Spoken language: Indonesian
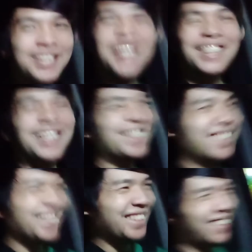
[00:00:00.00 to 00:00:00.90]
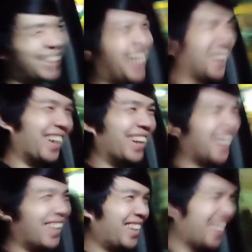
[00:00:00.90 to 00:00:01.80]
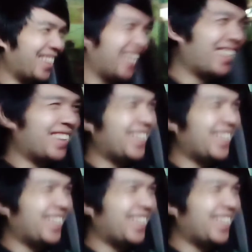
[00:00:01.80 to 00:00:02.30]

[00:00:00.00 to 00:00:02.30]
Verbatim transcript: Racing Yutaka Racing Instagramnya